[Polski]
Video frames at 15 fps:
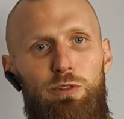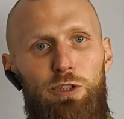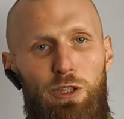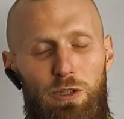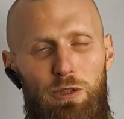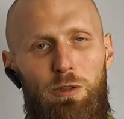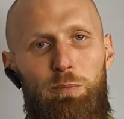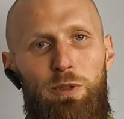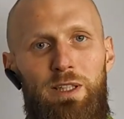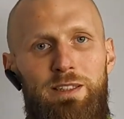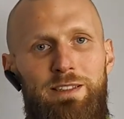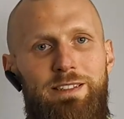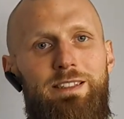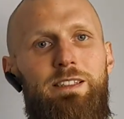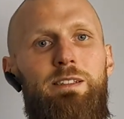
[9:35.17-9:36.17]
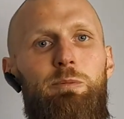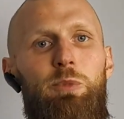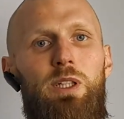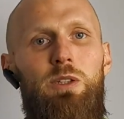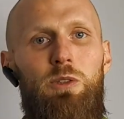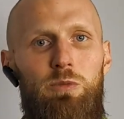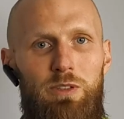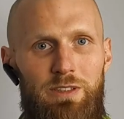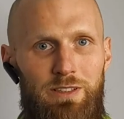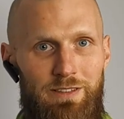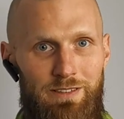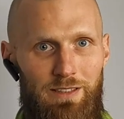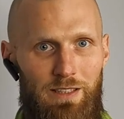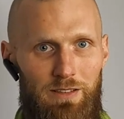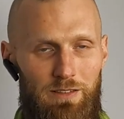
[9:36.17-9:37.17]
szeroko pojętych błędów
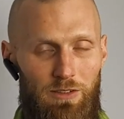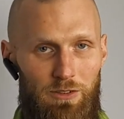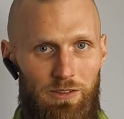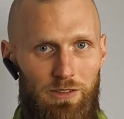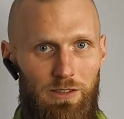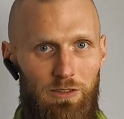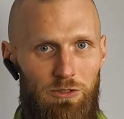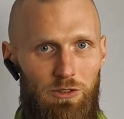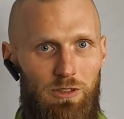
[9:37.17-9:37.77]
instalatorskich,